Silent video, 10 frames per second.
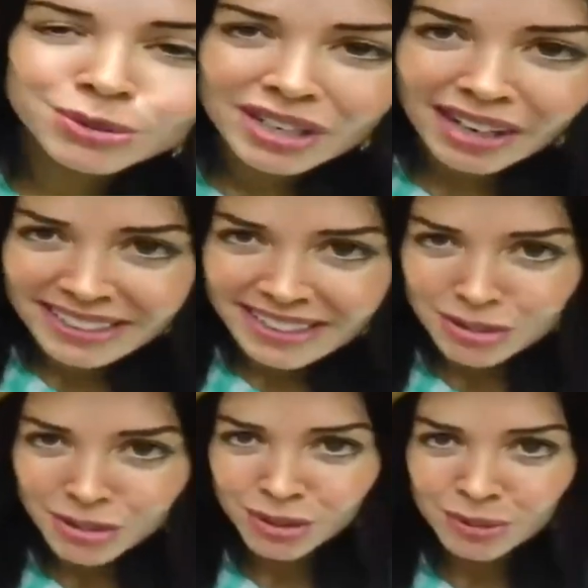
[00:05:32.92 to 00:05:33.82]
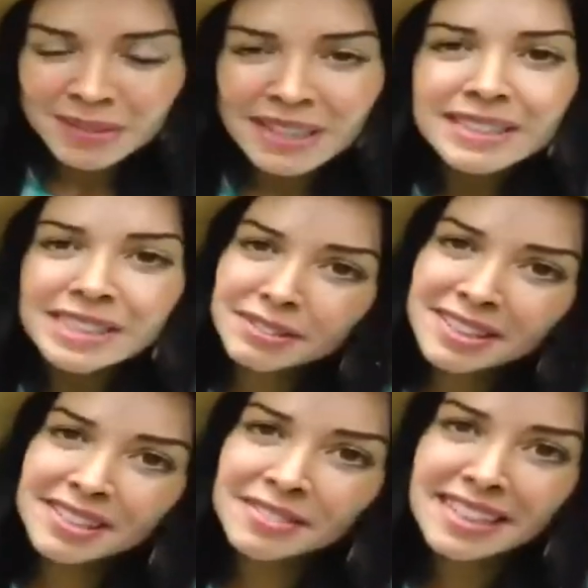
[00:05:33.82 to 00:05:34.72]
Dünyayı Geziyorum.
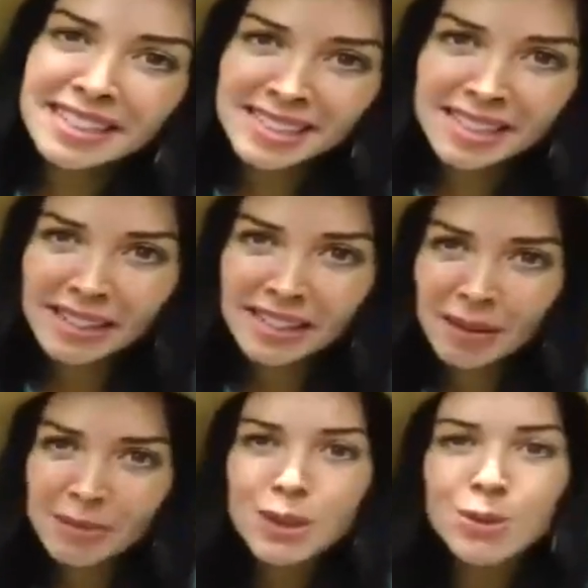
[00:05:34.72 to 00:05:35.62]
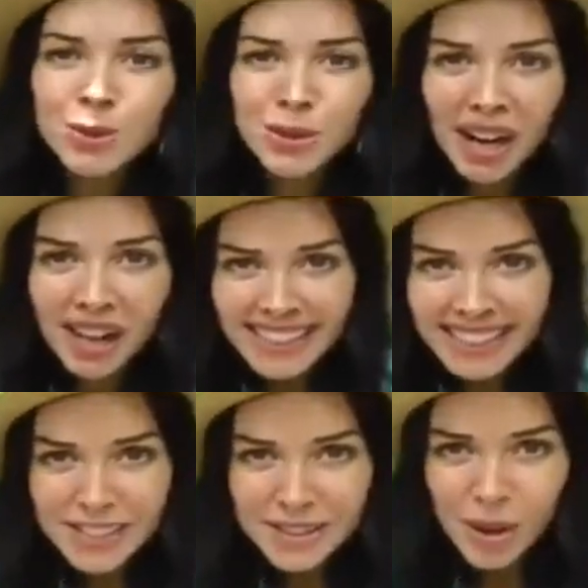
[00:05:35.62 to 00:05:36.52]
Twitter ve Instagram Dünyayı
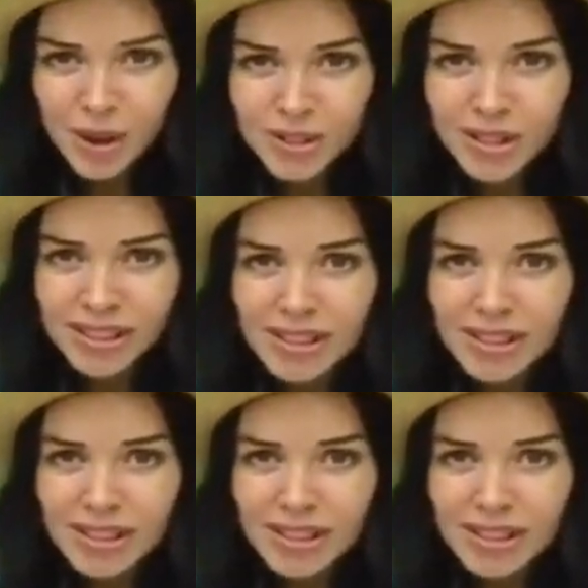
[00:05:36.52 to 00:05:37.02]
Geziyor.